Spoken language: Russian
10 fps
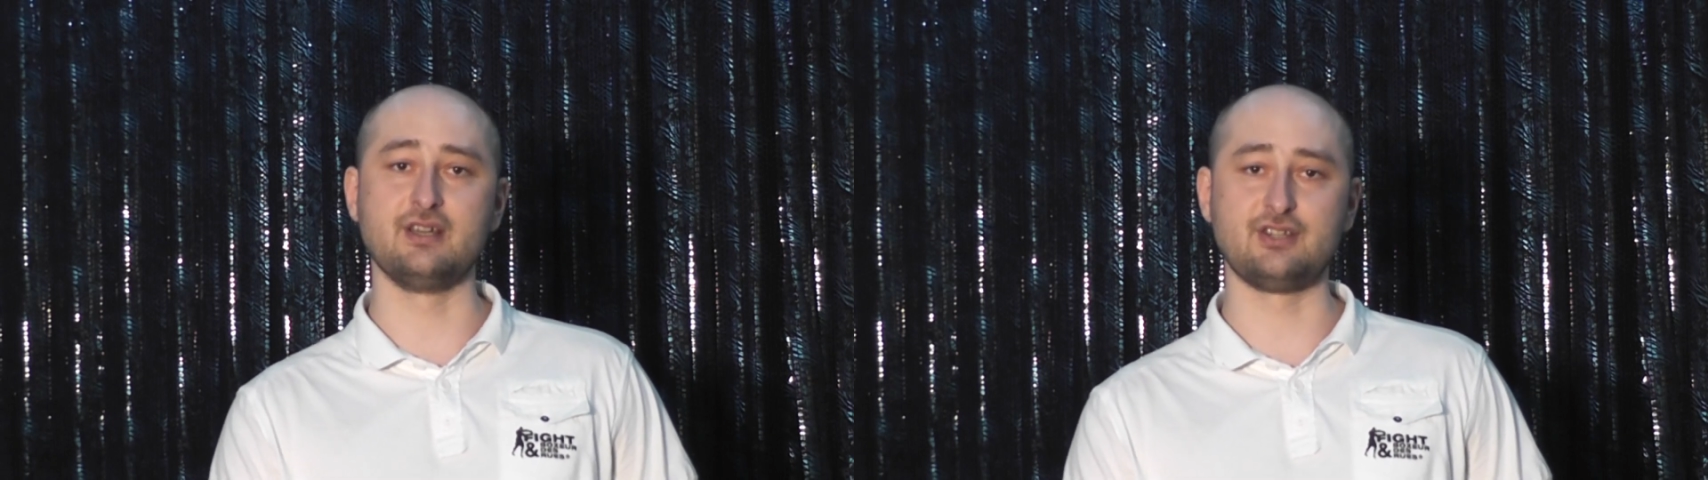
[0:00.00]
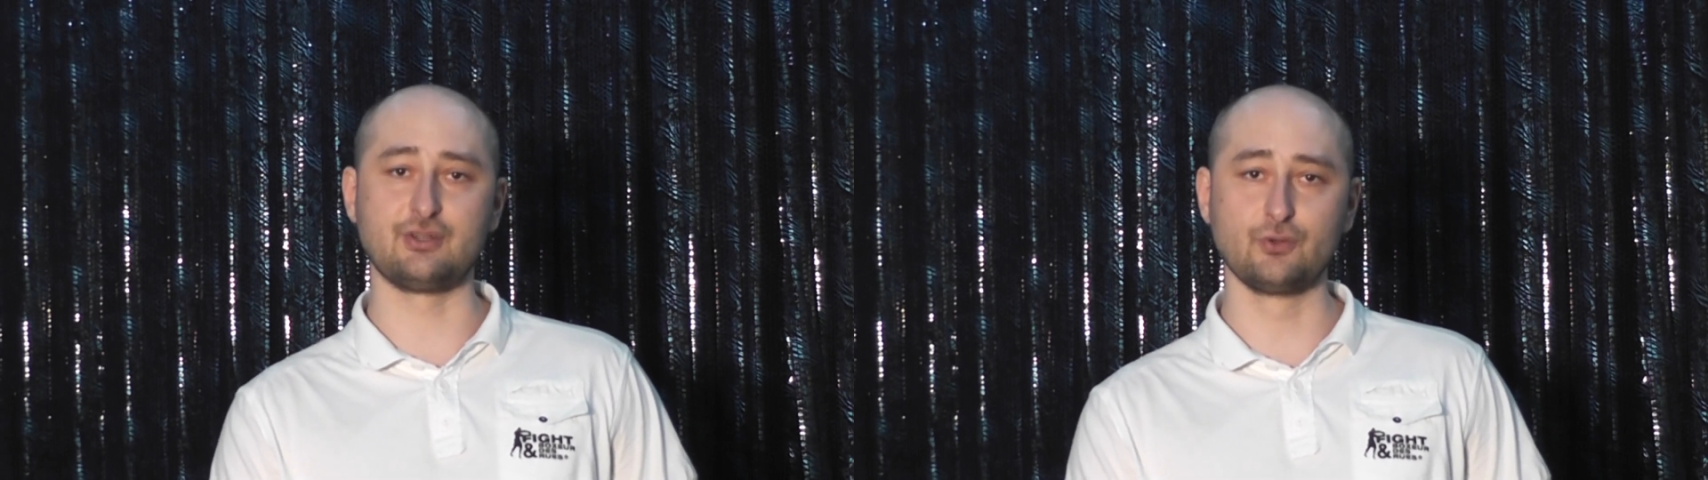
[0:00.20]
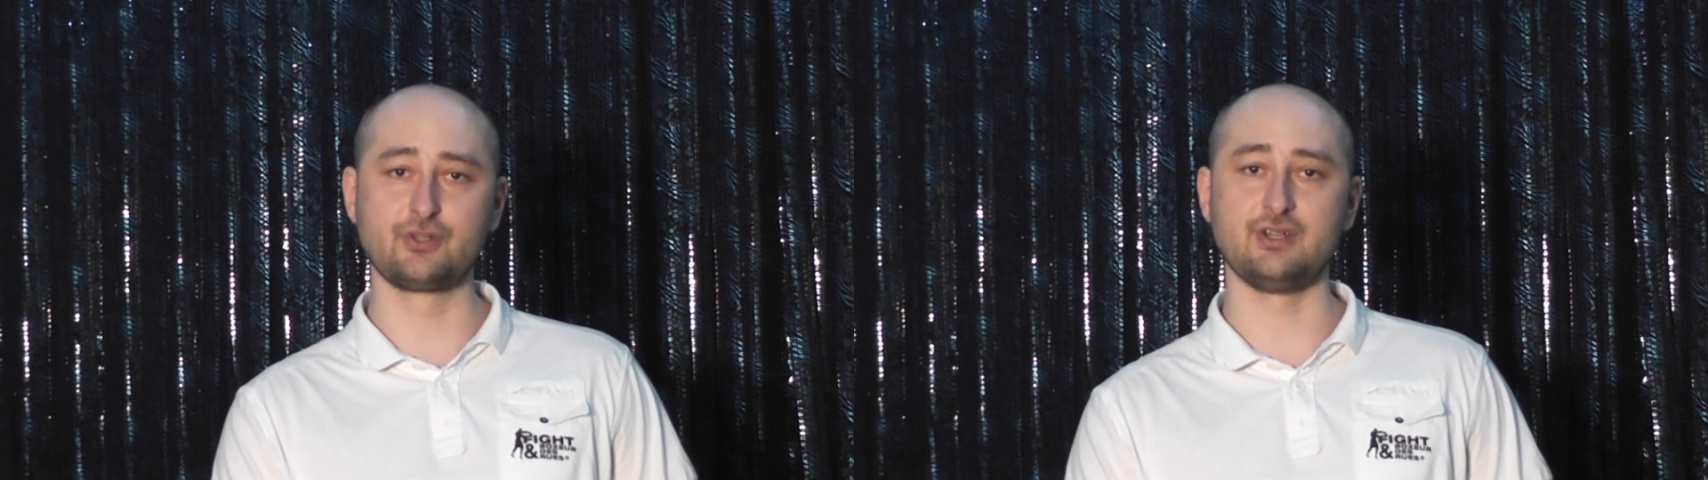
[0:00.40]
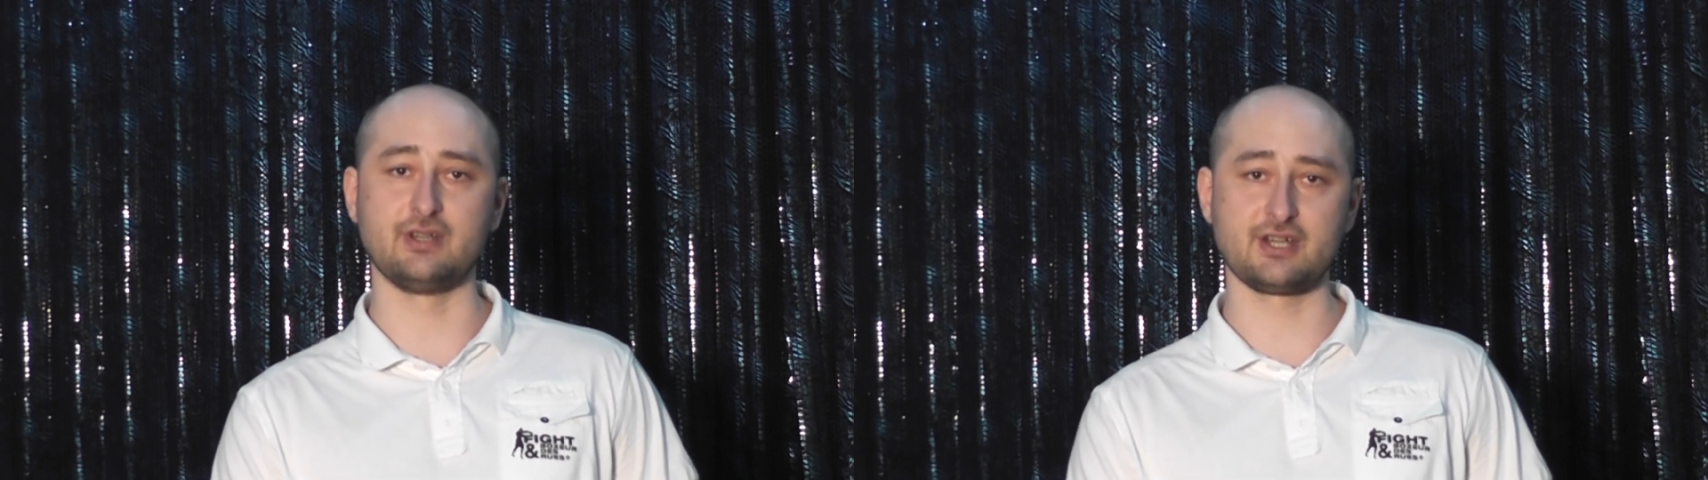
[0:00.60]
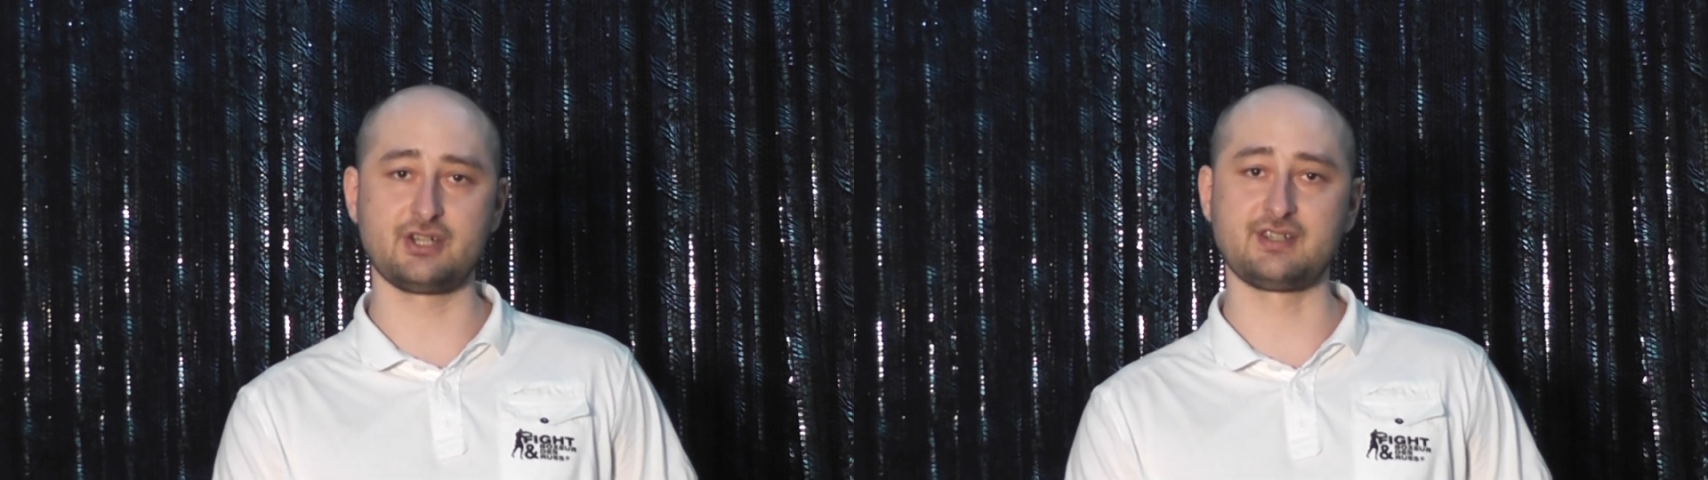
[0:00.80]
Конституции
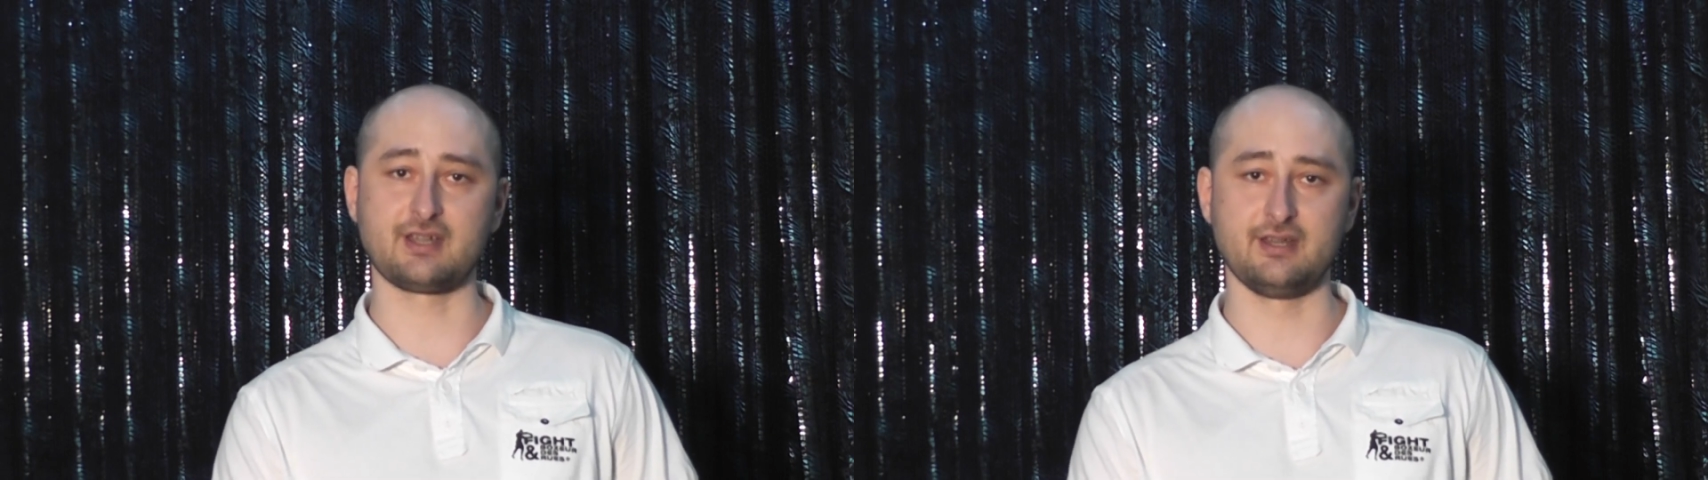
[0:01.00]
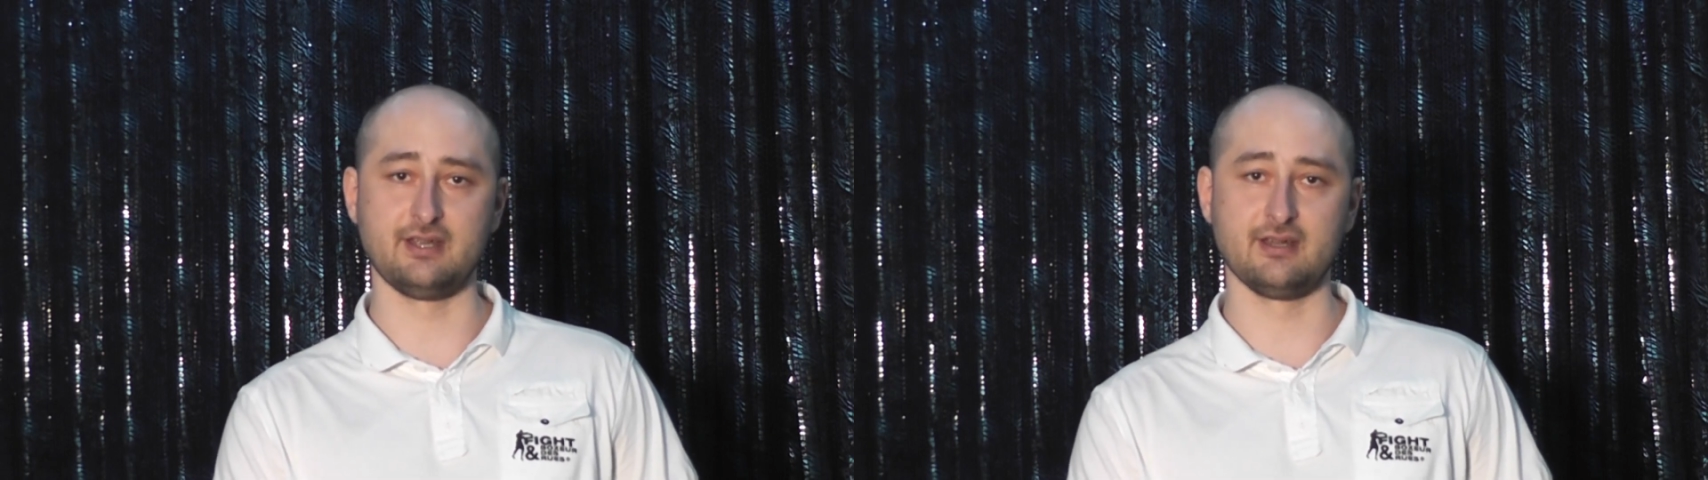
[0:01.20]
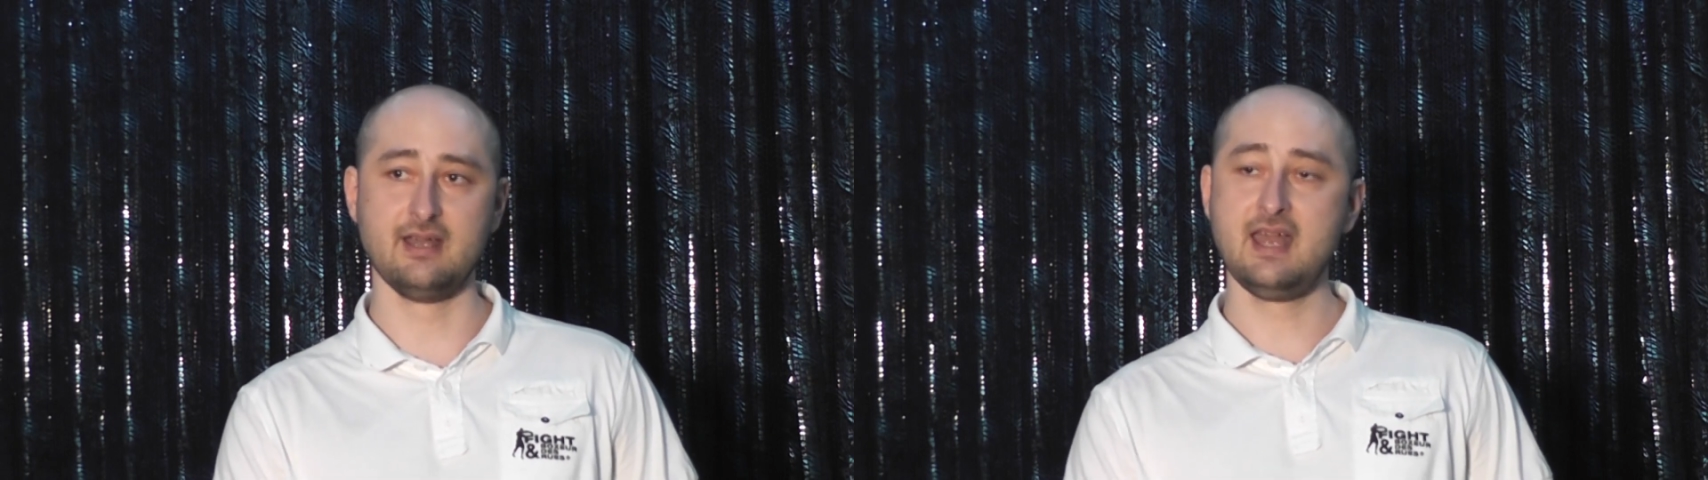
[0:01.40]
нашей страны.